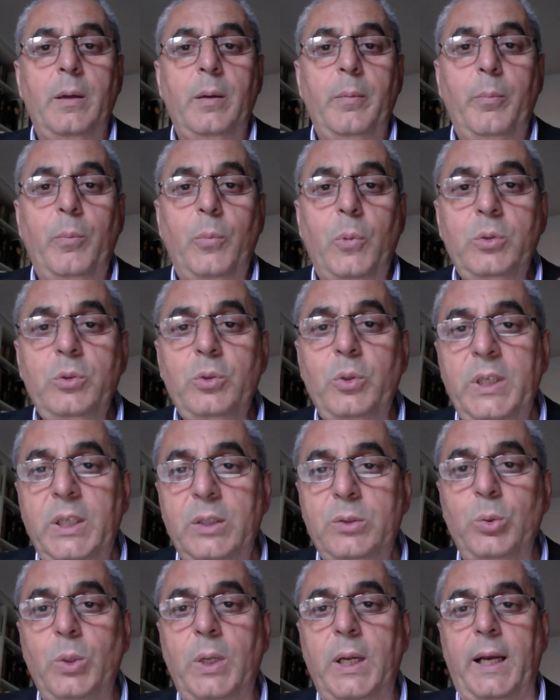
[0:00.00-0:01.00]
mondo
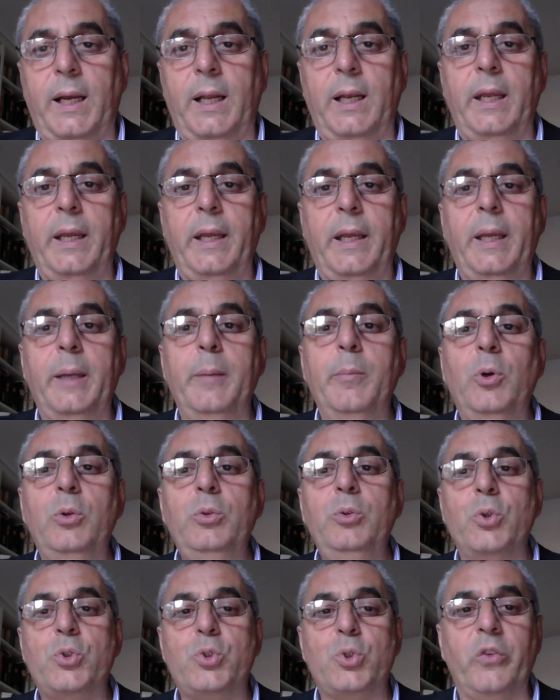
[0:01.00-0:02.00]
naturale e
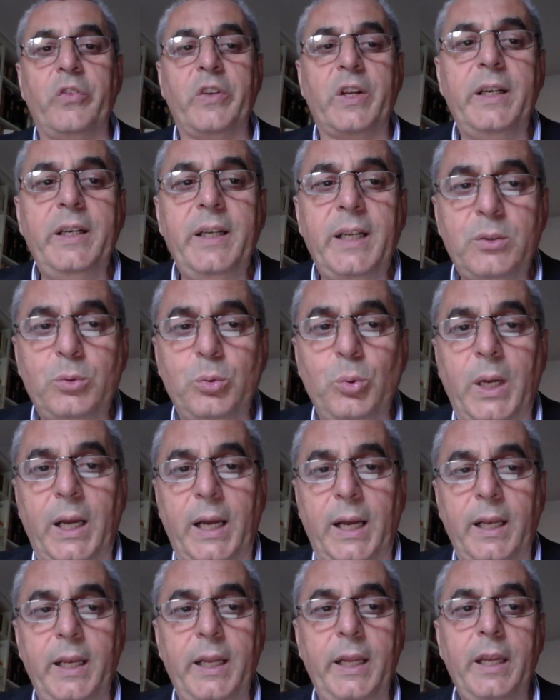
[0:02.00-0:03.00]
mondo
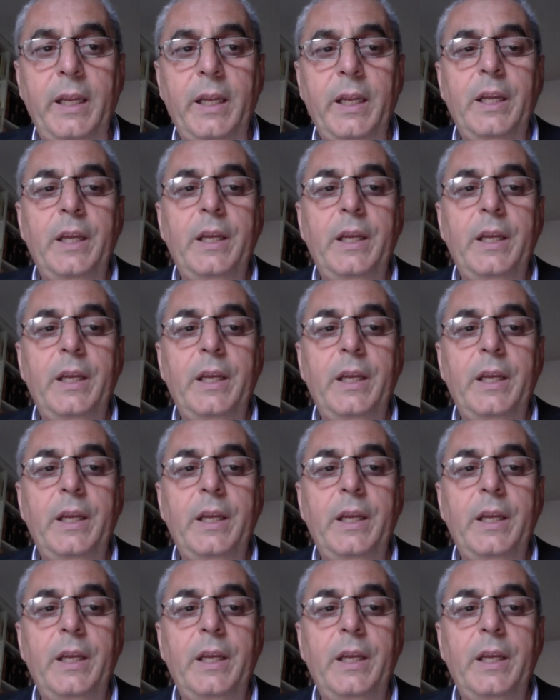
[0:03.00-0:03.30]
sovrannaturale